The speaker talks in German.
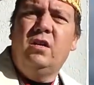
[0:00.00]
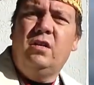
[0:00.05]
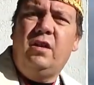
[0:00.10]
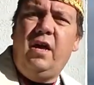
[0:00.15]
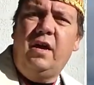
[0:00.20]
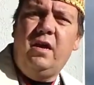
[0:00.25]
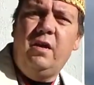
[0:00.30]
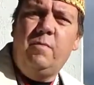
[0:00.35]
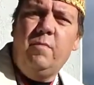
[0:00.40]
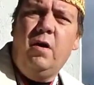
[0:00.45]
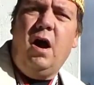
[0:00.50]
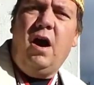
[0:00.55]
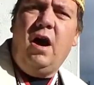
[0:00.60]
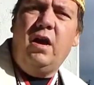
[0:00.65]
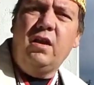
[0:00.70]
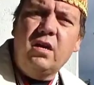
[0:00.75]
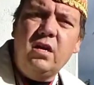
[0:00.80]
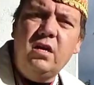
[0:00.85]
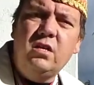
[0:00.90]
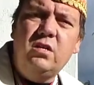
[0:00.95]
denke ich mal,
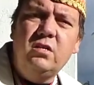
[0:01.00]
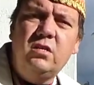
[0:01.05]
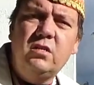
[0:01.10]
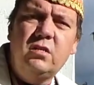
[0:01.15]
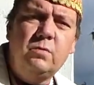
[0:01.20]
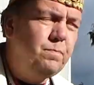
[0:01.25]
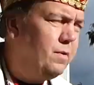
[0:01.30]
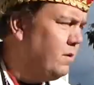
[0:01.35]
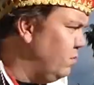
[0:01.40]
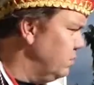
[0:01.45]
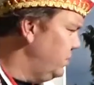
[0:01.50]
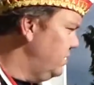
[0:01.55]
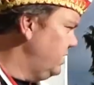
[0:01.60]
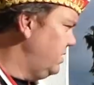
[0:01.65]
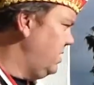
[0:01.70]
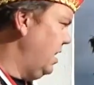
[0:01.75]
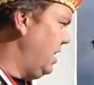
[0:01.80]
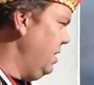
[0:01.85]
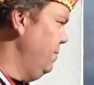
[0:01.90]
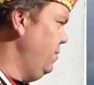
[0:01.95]
ein richtiges
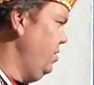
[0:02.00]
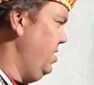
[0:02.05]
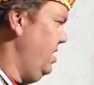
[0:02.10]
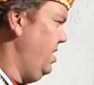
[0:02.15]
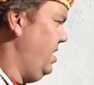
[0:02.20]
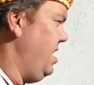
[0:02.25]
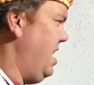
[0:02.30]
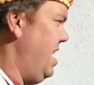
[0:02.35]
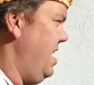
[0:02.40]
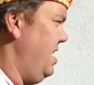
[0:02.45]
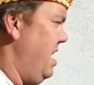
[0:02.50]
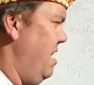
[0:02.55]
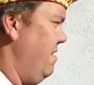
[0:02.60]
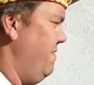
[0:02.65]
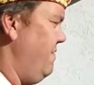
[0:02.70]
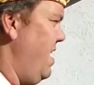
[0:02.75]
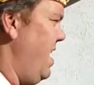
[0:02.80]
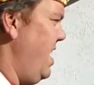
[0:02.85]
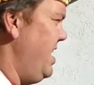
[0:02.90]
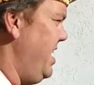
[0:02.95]
Prosit der Gemütlichkeit
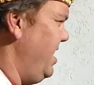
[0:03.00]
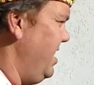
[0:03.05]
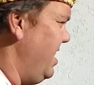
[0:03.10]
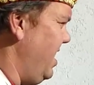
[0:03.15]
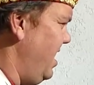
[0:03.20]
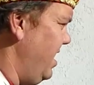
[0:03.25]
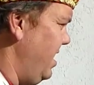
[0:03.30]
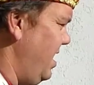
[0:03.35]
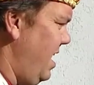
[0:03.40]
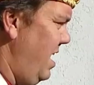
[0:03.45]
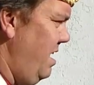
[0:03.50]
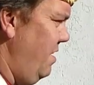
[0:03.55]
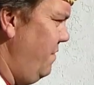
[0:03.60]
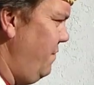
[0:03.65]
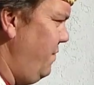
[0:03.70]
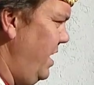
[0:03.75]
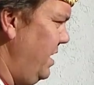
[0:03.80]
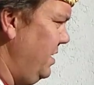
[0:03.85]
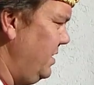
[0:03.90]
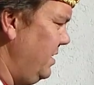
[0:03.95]
auf alle Nahen, alle
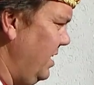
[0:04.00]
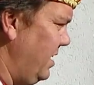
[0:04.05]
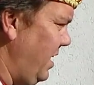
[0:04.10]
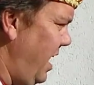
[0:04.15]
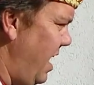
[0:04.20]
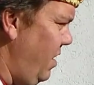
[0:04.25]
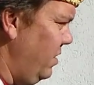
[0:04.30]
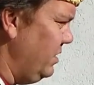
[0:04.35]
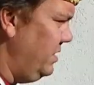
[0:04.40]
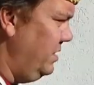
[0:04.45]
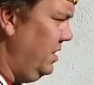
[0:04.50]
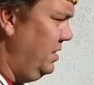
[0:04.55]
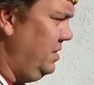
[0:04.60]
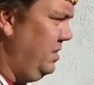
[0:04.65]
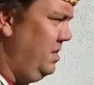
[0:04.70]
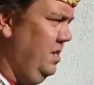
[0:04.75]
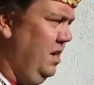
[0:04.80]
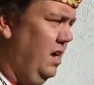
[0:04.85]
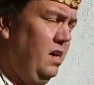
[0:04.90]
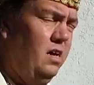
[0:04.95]
Fans da draußen jetzt
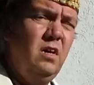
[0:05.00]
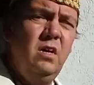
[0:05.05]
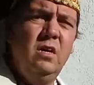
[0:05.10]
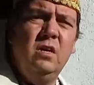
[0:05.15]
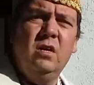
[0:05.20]
hier